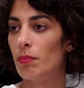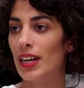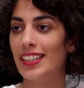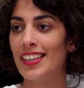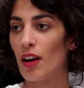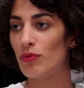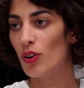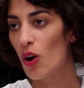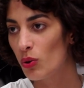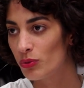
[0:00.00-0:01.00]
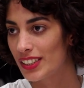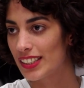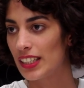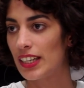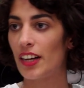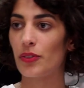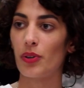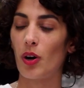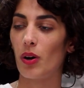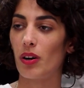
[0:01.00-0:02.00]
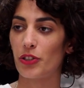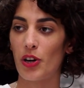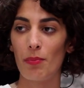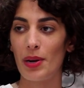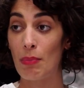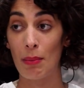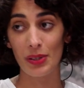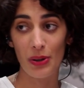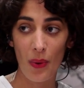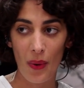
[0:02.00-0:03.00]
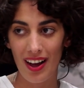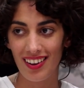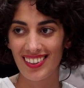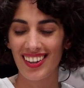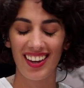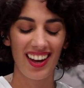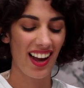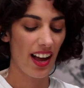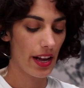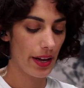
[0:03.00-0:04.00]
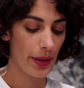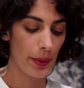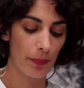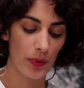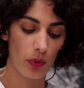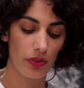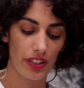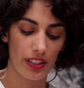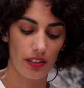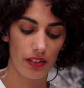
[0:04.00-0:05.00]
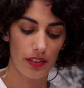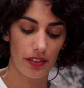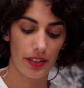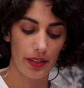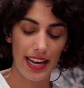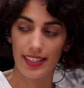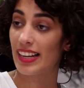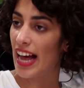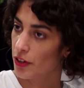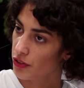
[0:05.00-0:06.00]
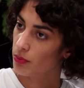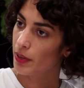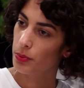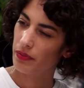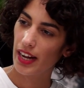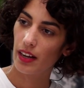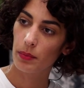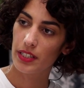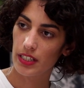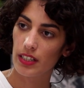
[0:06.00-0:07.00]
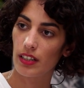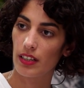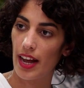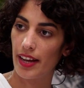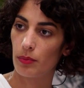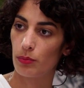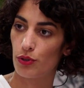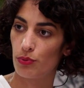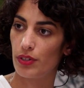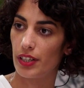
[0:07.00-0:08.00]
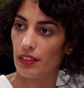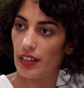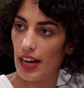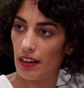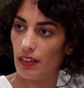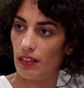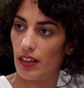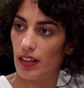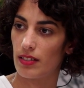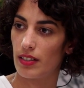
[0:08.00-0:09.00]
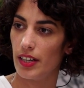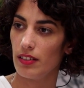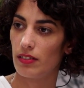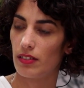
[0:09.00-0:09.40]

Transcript: Berliner Flow wird sie genannt oder auch German Mumblecore. Ähm, und äh, Axel Ranisch zum Beispiel war mit dir in einem Studiengang. Kann das sein?